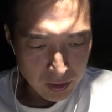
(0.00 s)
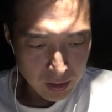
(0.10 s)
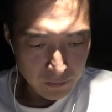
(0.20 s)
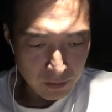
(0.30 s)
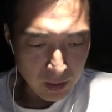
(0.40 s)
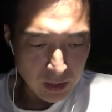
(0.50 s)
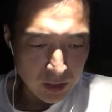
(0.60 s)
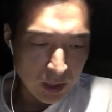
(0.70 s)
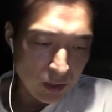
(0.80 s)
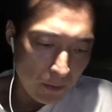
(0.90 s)
是否可以
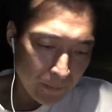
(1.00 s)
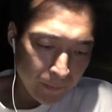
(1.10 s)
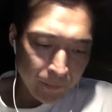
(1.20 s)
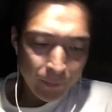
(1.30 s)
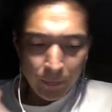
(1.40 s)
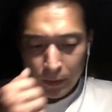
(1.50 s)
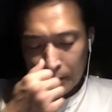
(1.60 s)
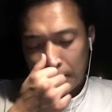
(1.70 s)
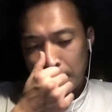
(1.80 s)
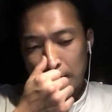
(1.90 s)
接受。
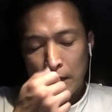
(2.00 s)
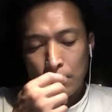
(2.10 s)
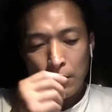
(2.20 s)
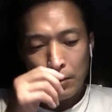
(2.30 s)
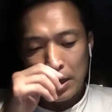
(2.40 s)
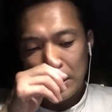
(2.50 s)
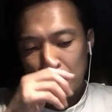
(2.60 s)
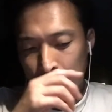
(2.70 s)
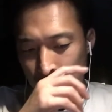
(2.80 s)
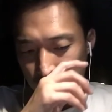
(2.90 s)
啊，然后回一
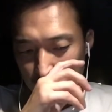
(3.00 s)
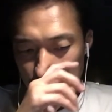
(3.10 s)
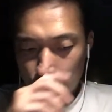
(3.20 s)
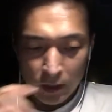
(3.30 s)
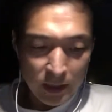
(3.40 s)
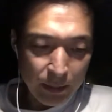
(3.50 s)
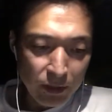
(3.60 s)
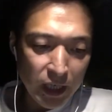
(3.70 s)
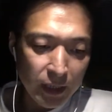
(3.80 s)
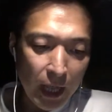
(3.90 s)
个，我做做个节目
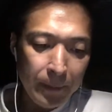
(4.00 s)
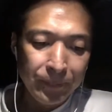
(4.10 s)
解答。